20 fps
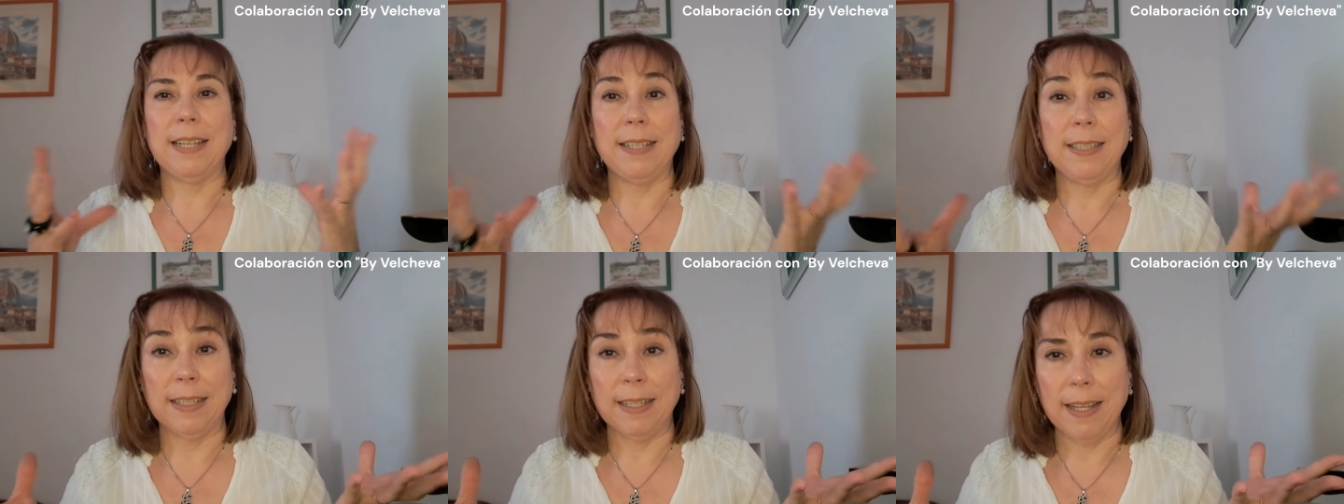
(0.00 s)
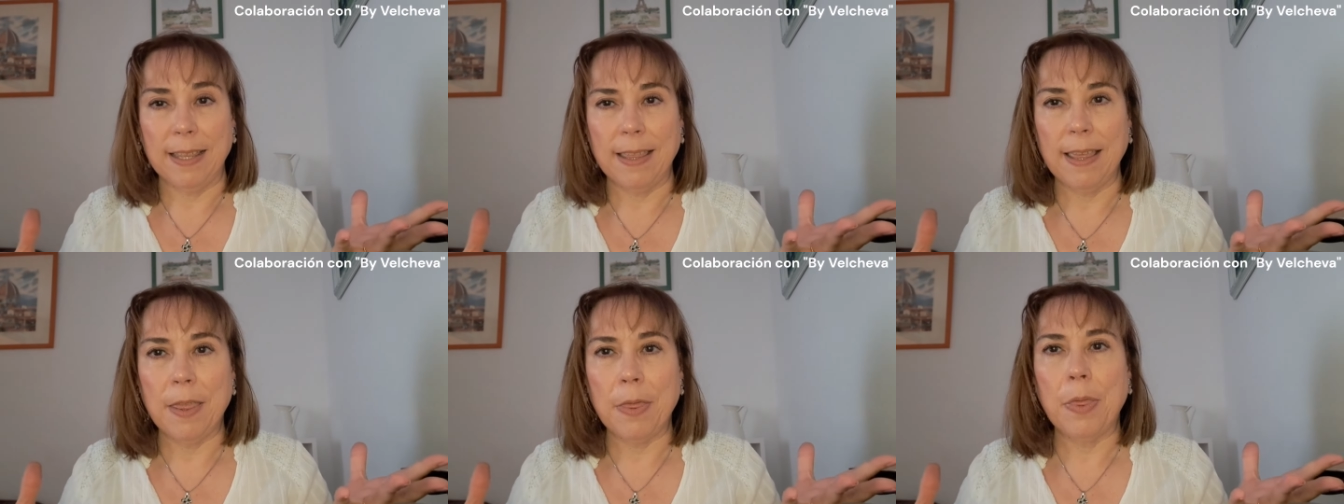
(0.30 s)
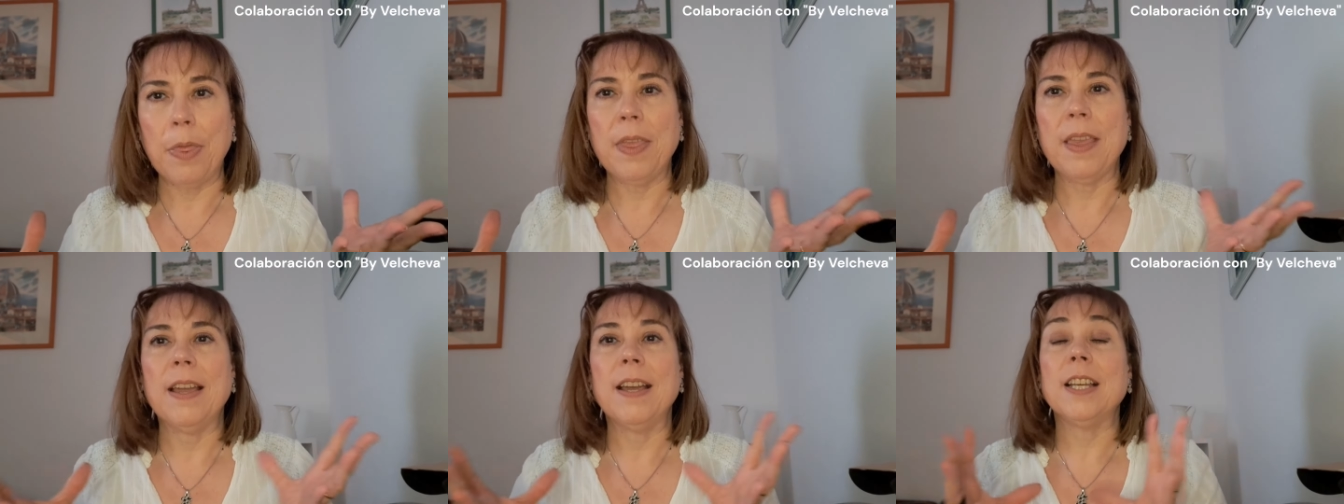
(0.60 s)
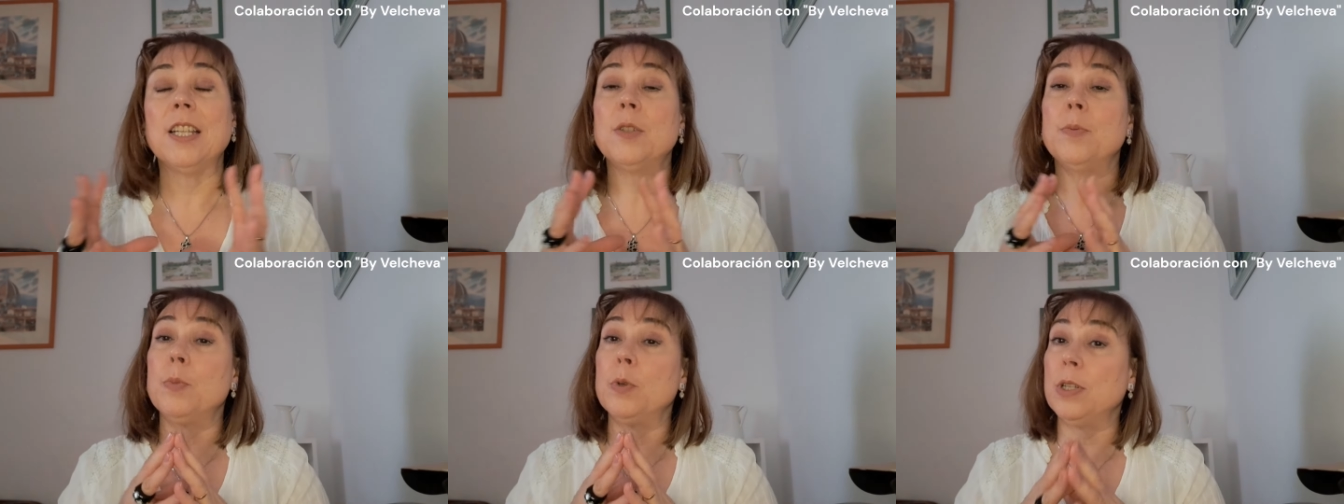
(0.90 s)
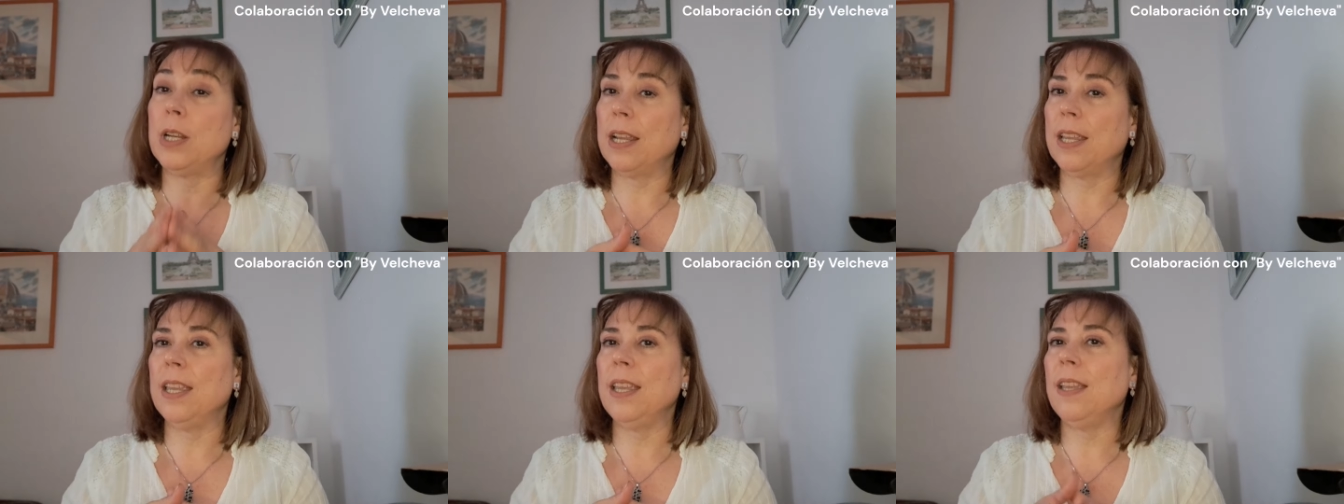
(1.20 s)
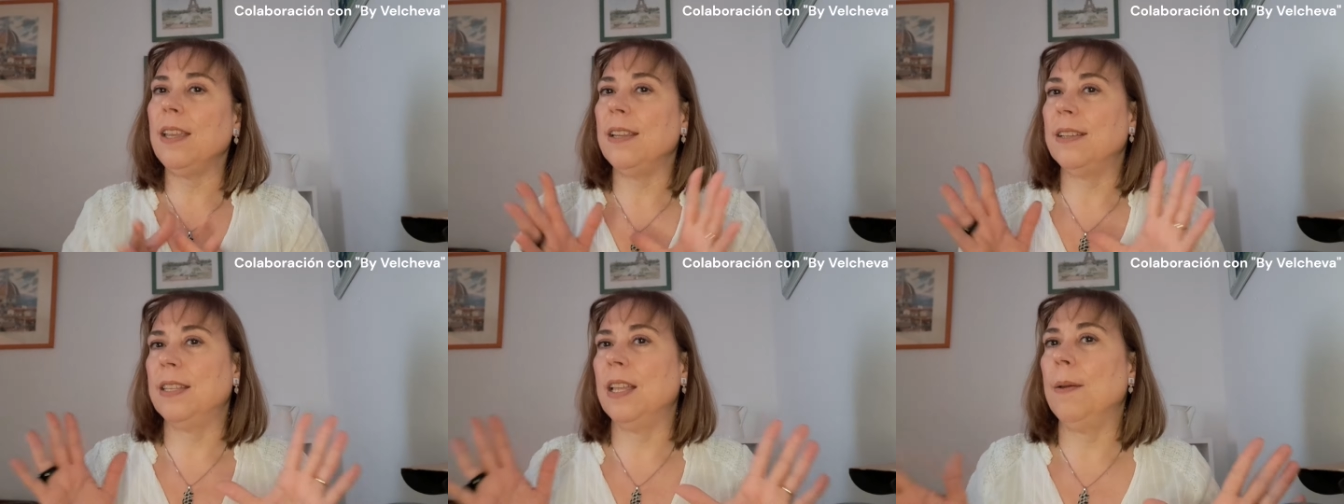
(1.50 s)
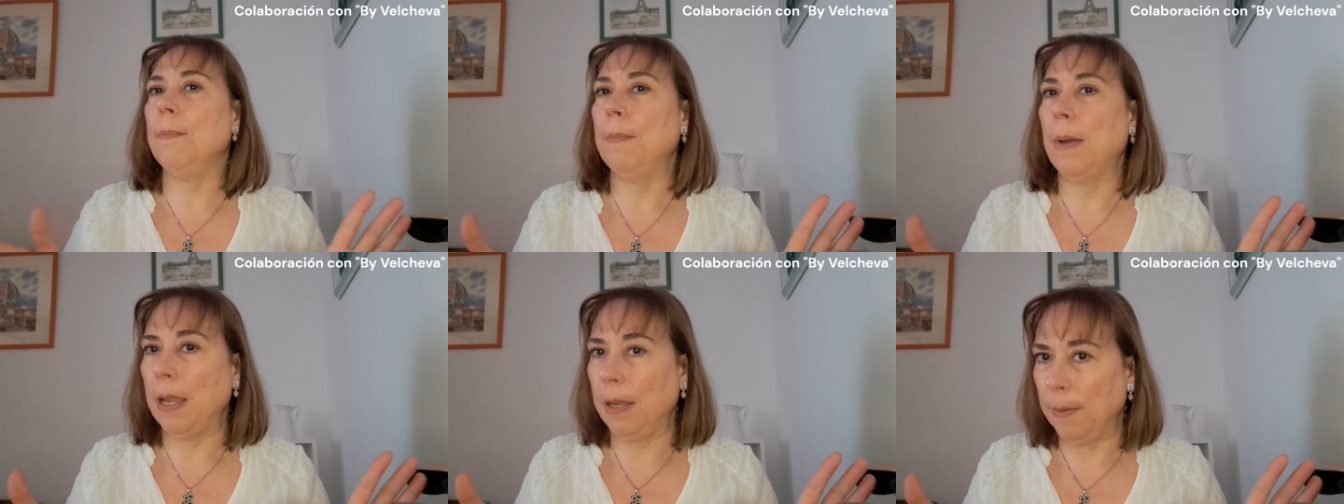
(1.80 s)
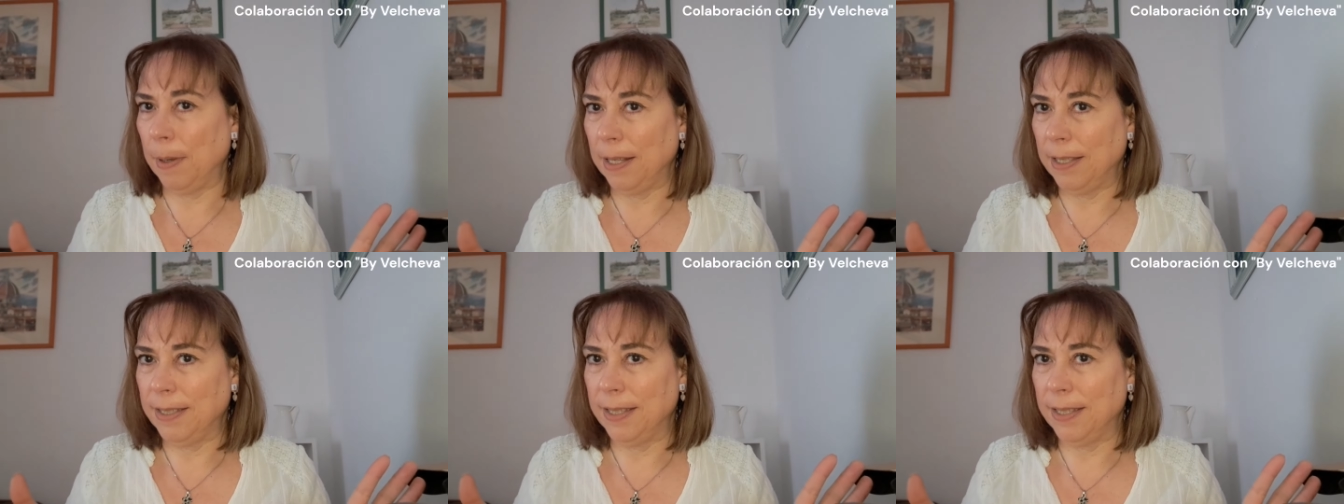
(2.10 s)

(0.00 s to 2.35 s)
estridencias. Pues aquí está Bayo